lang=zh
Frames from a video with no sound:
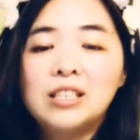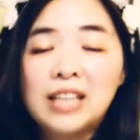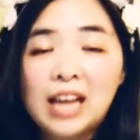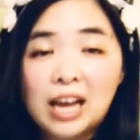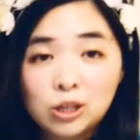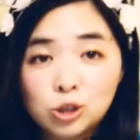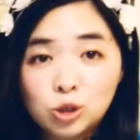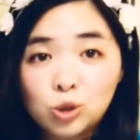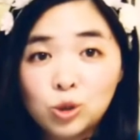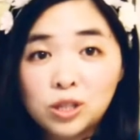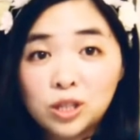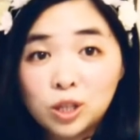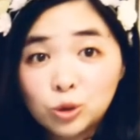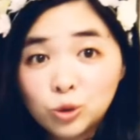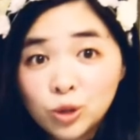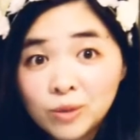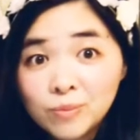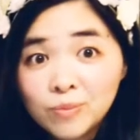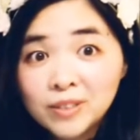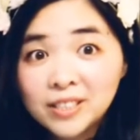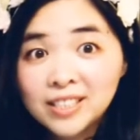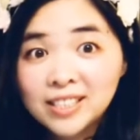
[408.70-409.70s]
他说了
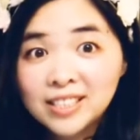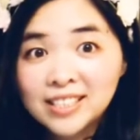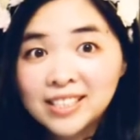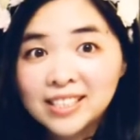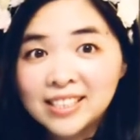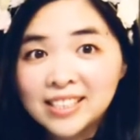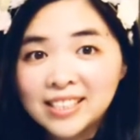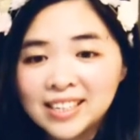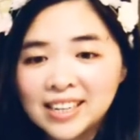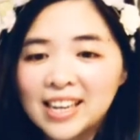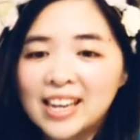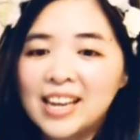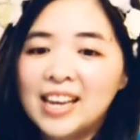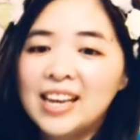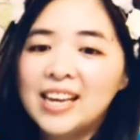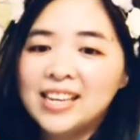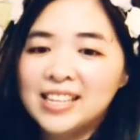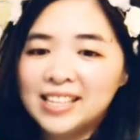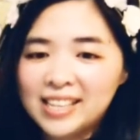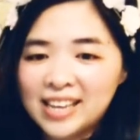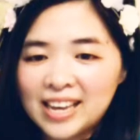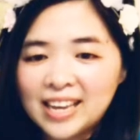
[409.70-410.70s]
对不起，
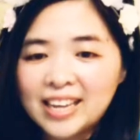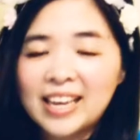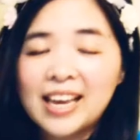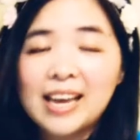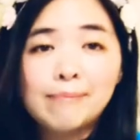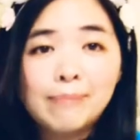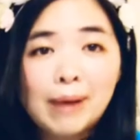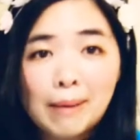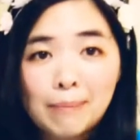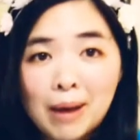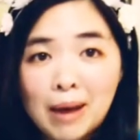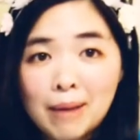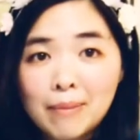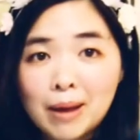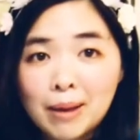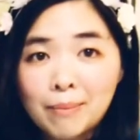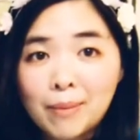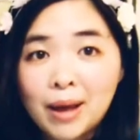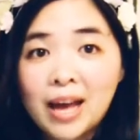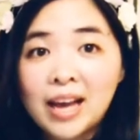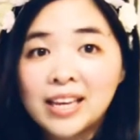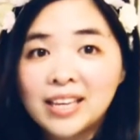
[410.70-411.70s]
也给爸爸妈
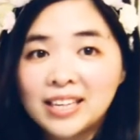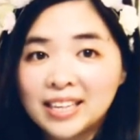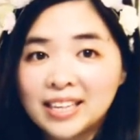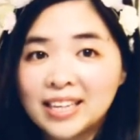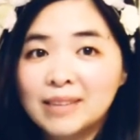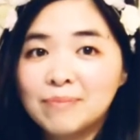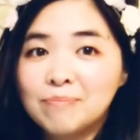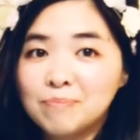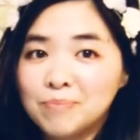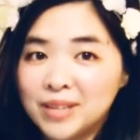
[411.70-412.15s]
妈一个